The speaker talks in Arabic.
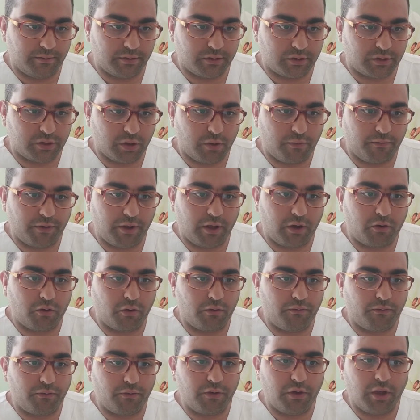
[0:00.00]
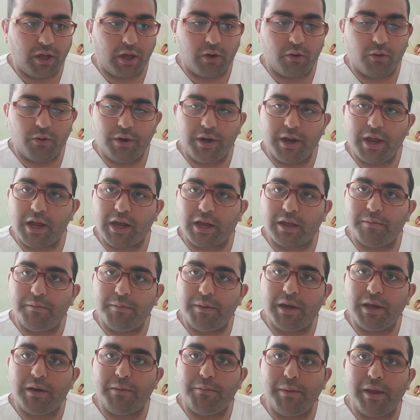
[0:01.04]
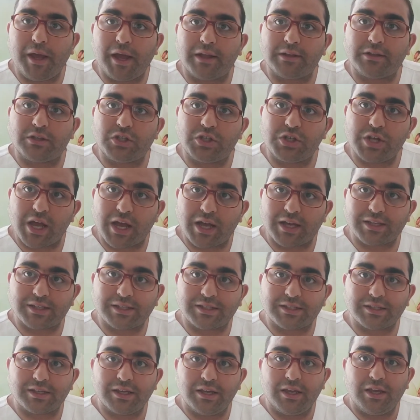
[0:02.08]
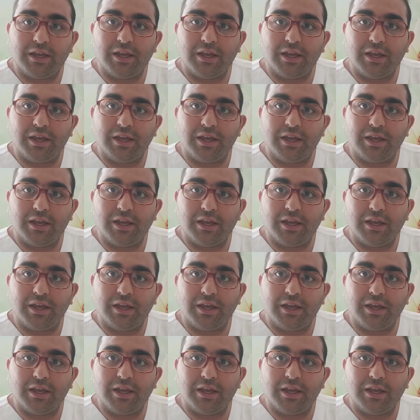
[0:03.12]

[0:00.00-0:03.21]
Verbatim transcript: سوف يكون فيها هناك من 100 شخص